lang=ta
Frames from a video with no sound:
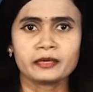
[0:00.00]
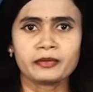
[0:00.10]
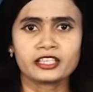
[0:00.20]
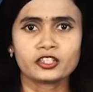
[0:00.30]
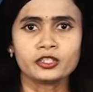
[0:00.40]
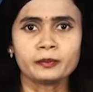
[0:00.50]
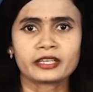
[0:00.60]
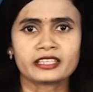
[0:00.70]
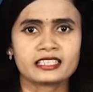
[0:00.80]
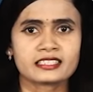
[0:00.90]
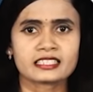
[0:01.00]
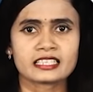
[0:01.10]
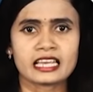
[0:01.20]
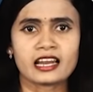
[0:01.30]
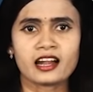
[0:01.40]
மேற்கு பிரதேச
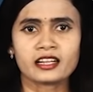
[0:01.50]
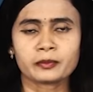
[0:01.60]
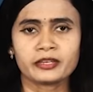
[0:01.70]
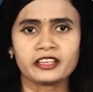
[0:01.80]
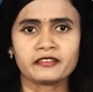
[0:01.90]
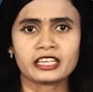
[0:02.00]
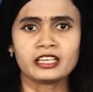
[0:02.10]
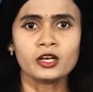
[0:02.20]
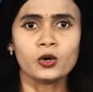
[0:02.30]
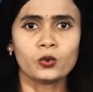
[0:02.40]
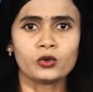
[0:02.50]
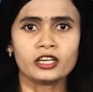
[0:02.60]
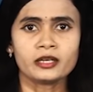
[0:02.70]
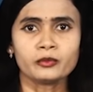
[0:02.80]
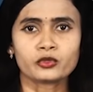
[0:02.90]
செயலாளர் பிரிவில் உள்ள
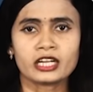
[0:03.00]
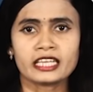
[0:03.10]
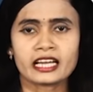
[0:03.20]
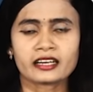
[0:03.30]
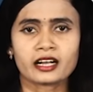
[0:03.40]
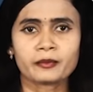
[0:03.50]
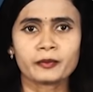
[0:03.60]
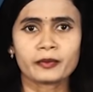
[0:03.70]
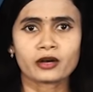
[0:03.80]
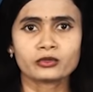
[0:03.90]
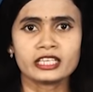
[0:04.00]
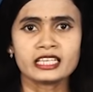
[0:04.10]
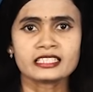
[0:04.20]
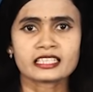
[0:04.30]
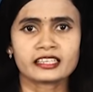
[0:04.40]
முதலியார் கமம்
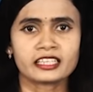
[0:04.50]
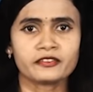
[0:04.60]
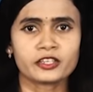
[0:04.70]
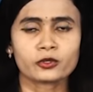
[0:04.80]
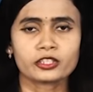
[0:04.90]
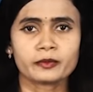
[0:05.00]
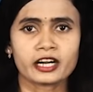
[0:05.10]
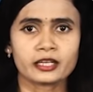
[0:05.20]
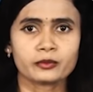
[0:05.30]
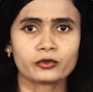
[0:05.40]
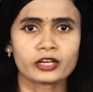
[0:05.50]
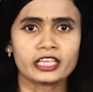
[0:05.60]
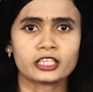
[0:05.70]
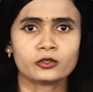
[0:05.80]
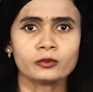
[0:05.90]
பகுதியில் சட்டவிரோதமான
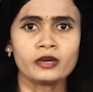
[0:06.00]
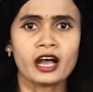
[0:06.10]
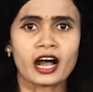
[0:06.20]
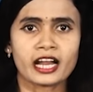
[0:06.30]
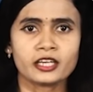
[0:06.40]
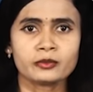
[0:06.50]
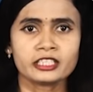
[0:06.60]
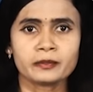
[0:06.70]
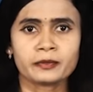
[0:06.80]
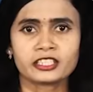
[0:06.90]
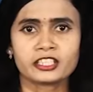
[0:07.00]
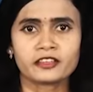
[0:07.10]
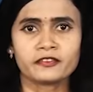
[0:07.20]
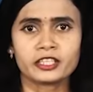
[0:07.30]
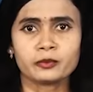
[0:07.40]
முறையிலும் அனுமதி பத்திர
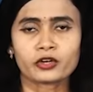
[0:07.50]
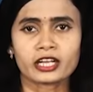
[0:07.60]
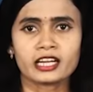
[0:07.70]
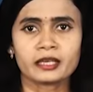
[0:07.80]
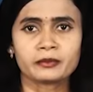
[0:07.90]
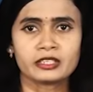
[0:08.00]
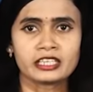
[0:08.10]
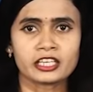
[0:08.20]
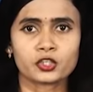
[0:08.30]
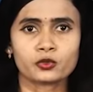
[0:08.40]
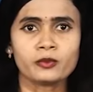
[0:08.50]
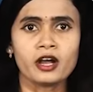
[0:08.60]
விதிமுறைகளை மீறியும்